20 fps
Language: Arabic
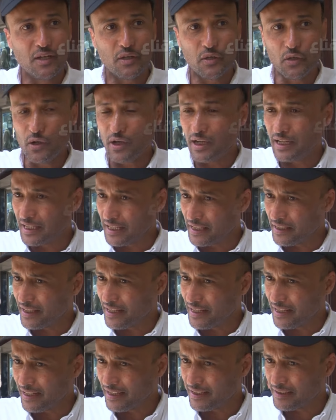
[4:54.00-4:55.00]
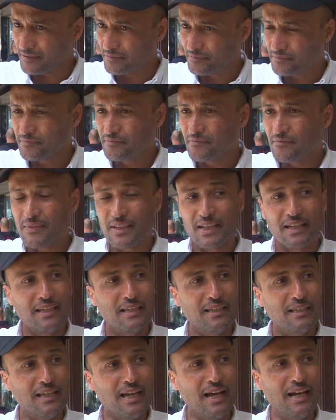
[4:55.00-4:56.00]
نوع الغذاء
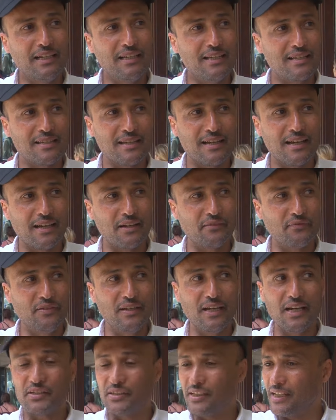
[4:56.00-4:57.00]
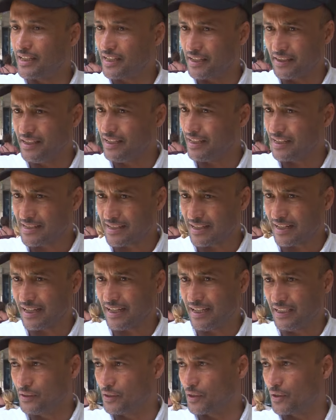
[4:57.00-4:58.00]
يعني آه، في أشياء كثيرة صراحة
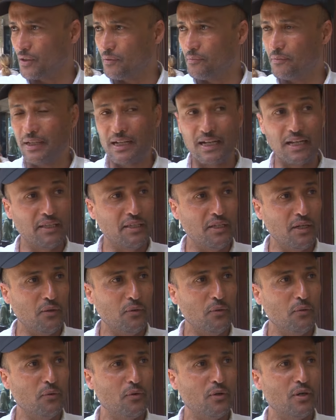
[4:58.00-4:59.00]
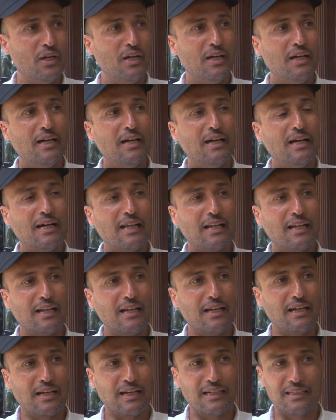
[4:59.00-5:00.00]
عندكم الجو
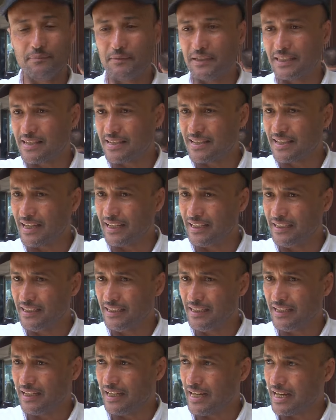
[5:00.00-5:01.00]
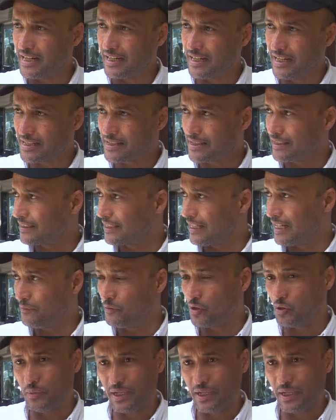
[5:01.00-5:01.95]
الخدمات السياحية الناس التعامل